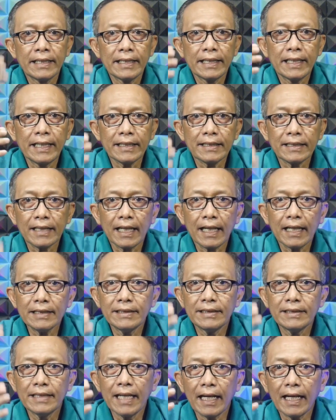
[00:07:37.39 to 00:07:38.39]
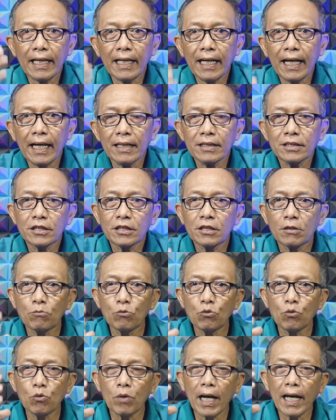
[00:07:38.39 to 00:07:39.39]
kita jaga
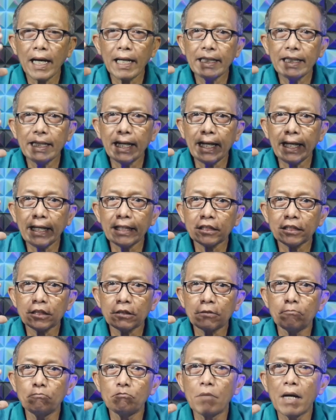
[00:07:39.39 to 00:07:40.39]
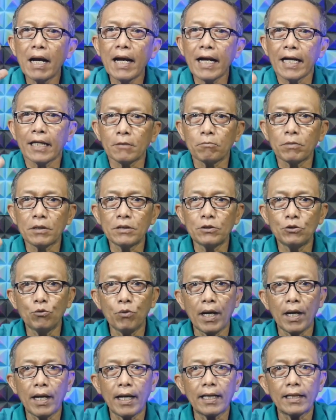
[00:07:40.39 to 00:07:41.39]
sebuah nilai semangat
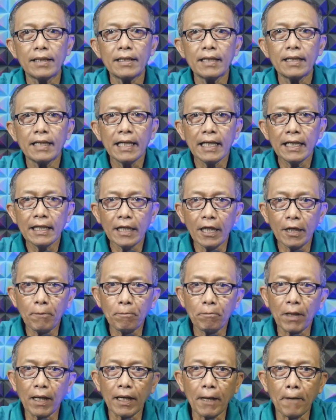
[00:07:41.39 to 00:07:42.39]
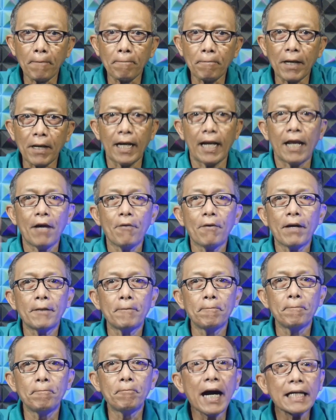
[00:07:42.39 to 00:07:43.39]
perjuangan dari para
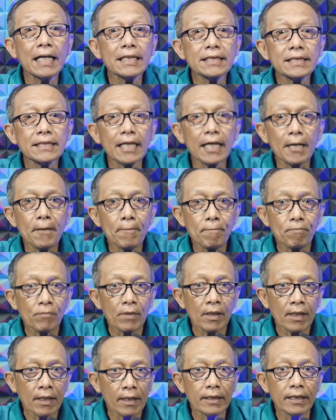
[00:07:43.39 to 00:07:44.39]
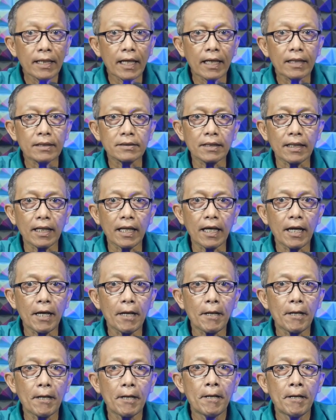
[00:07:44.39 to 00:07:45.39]
pahlawan bangsa yang telah
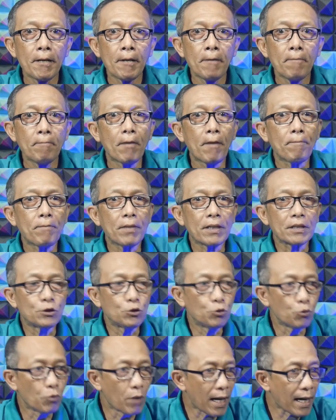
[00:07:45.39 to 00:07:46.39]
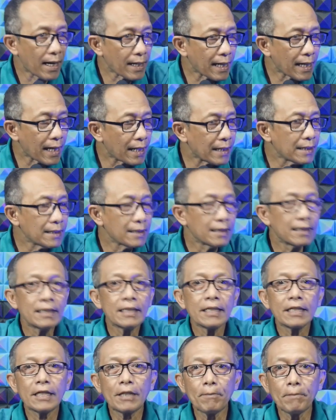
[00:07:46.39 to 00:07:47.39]
memperjuangkan
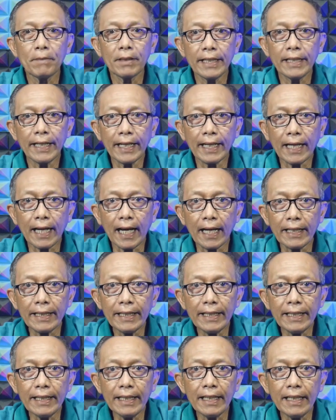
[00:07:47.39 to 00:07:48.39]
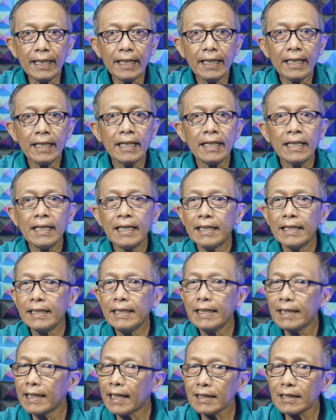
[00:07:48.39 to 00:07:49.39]
kemerdekaan ini
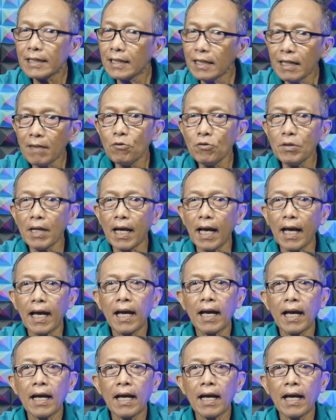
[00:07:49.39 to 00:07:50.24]
dengan tidak mudah,